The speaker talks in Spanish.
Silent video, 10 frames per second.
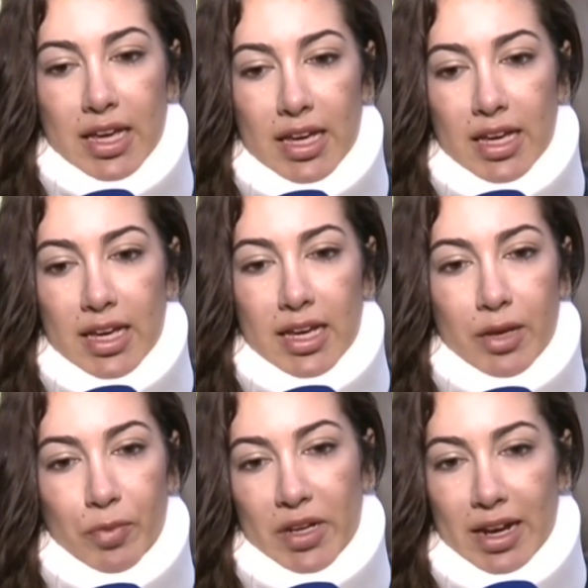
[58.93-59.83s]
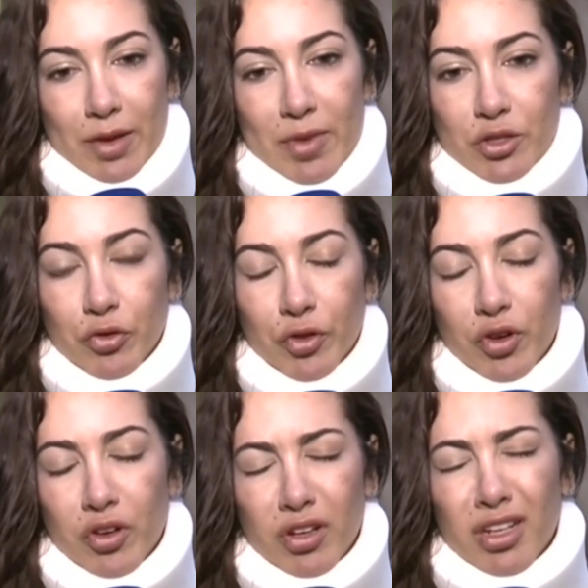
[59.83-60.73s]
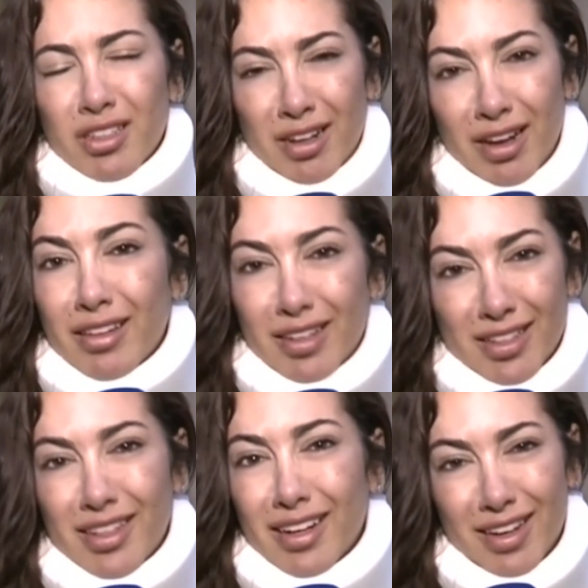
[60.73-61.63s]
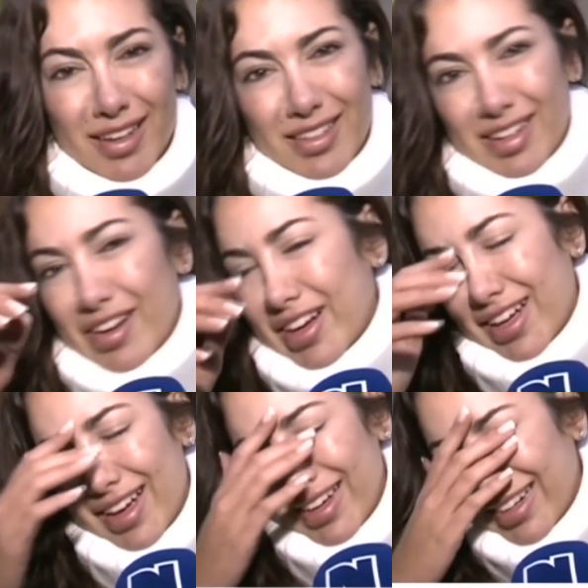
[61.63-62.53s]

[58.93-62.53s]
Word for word: y pues la que más sufrió es Alejandra Serge que estaba